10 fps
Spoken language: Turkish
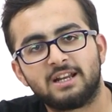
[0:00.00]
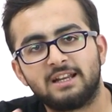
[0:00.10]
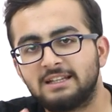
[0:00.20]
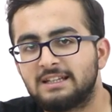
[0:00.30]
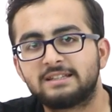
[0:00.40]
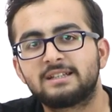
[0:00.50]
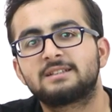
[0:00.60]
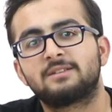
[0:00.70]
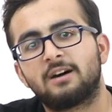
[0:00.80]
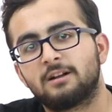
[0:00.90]
Yani
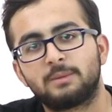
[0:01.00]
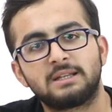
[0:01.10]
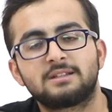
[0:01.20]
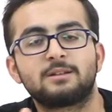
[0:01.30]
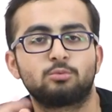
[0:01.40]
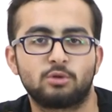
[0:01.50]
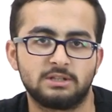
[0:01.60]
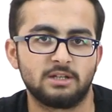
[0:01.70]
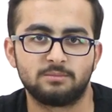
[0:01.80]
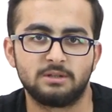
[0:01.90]
İngiltere'de ve Almanya'da da bu
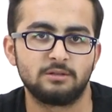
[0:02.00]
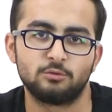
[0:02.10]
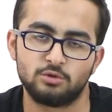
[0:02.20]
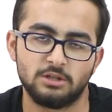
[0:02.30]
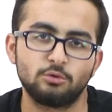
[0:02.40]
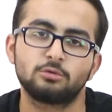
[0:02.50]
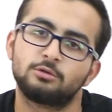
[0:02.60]
kadar bir ücret yok.